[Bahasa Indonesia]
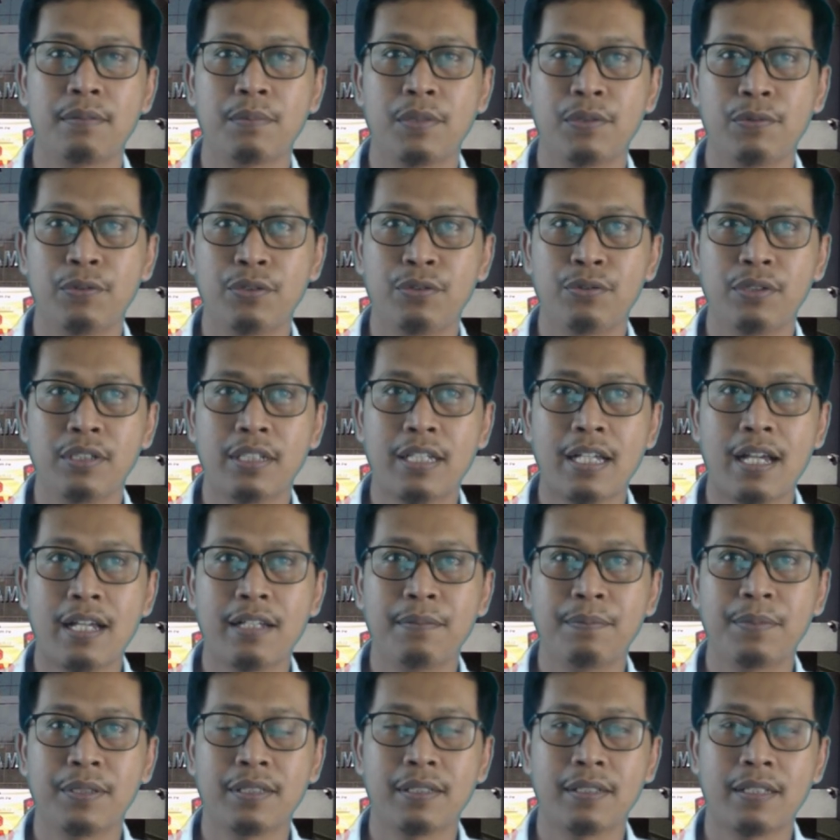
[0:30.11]

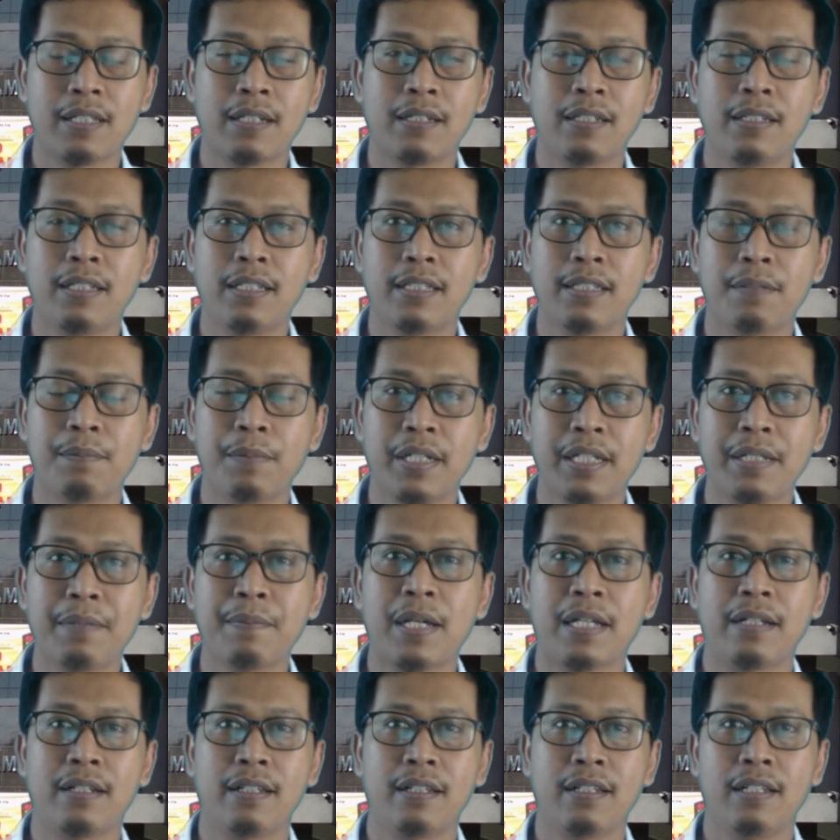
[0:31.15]
mewujudkan peserta didik yang
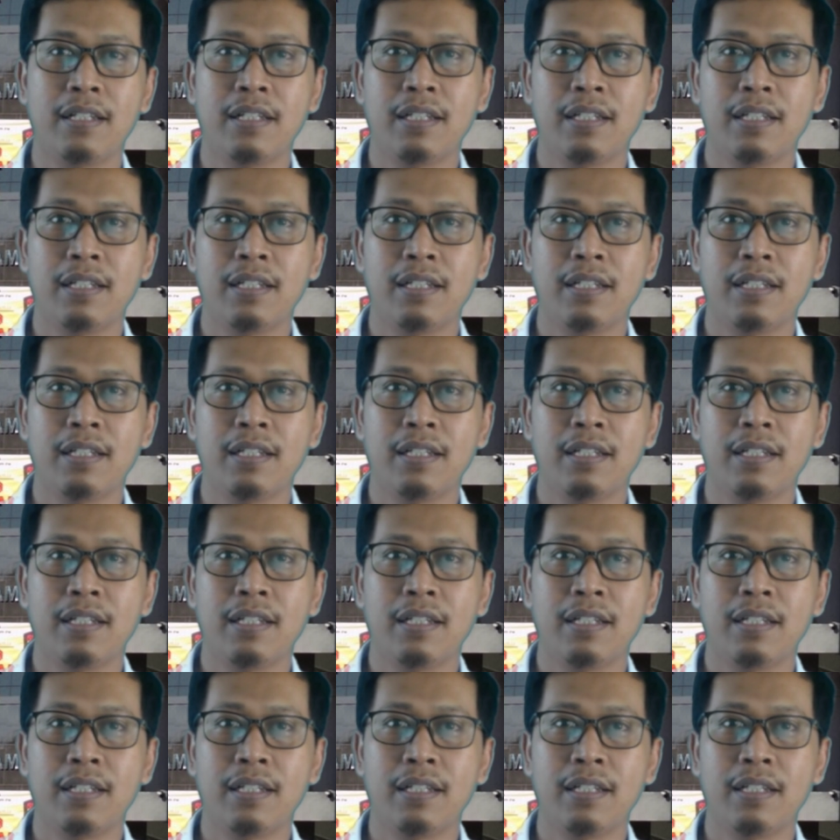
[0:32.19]
beriman